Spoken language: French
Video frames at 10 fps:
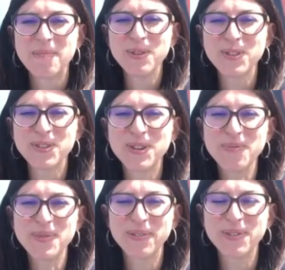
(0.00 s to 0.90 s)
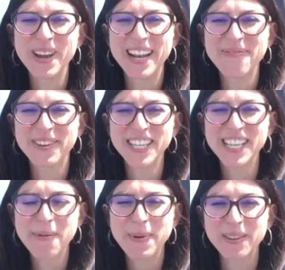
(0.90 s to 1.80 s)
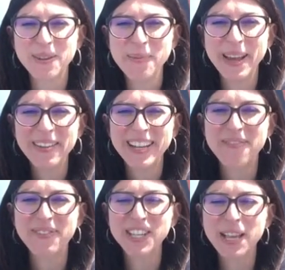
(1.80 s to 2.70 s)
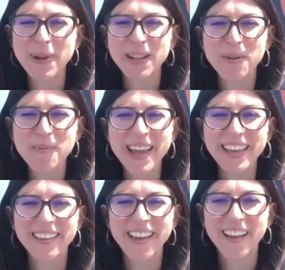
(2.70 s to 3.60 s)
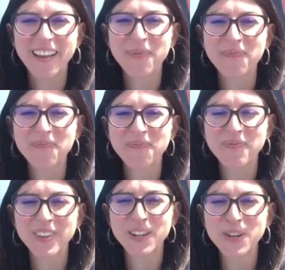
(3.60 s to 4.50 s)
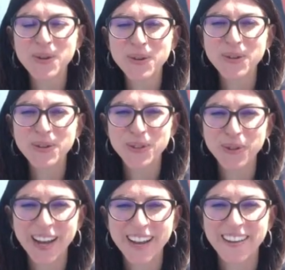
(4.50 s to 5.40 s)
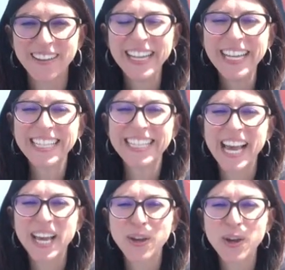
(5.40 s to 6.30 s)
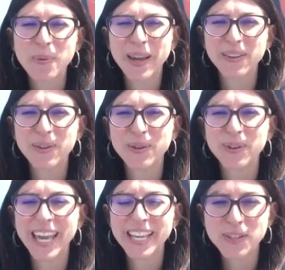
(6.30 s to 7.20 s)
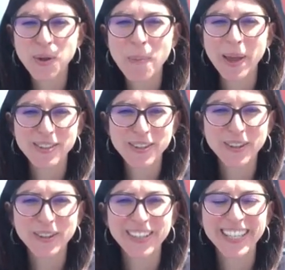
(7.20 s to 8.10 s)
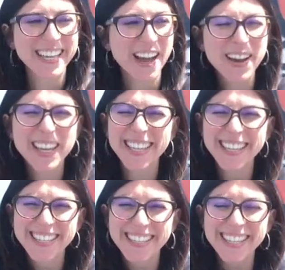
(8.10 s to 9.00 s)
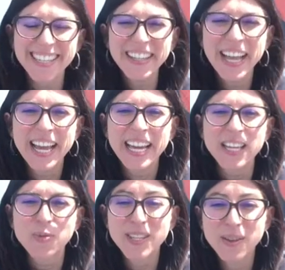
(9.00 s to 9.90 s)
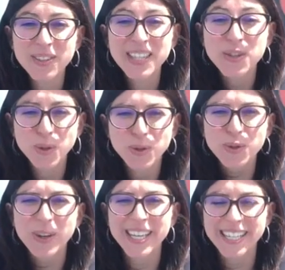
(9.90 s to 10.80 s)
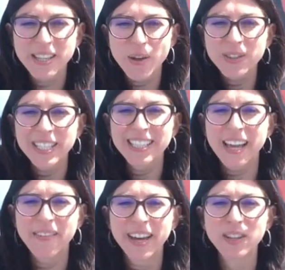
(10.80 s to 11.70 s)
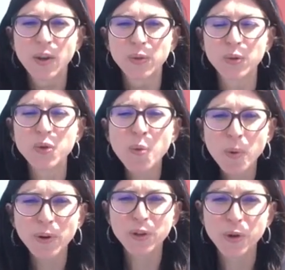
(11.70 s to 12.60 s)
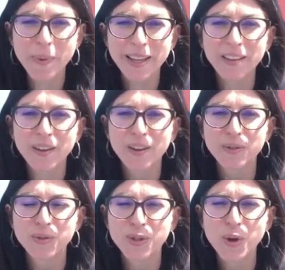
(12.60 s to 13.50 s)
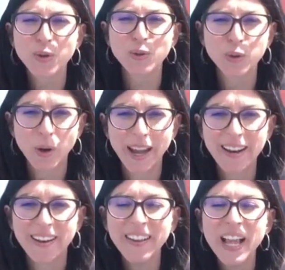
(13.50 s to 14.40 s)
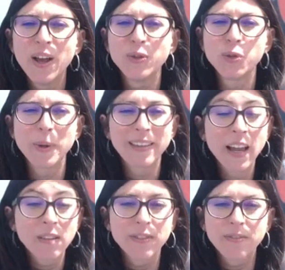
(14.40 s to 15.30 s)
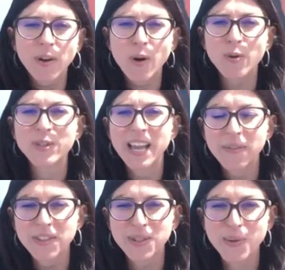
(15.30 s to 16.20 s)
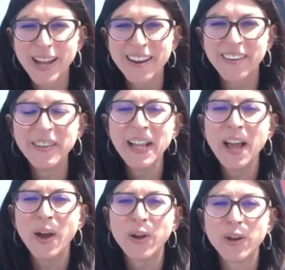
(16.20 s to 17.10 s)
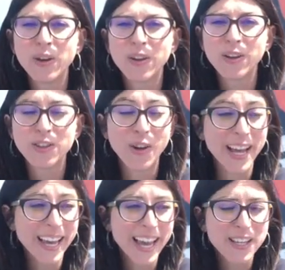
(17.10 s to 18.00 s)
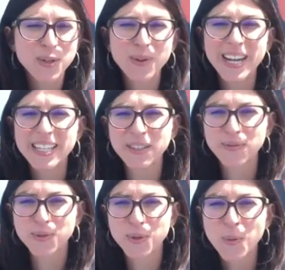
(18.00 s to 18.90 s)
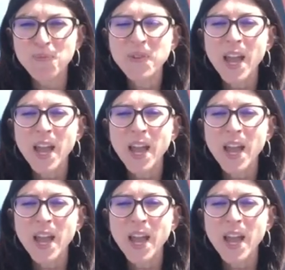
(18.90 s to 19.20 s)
Bonjour, bienvenue à la Friche Label de Mai. La Friche Label de Mai est un lieu culturel qui accueille près de 400 personnes qui travaillent ici et 70 structures résidentes qui travaillent dans de nombreux domaines euh, du champ culturel, du spectacle vivant aux arts visuels, euh, dans la création et la diffusion.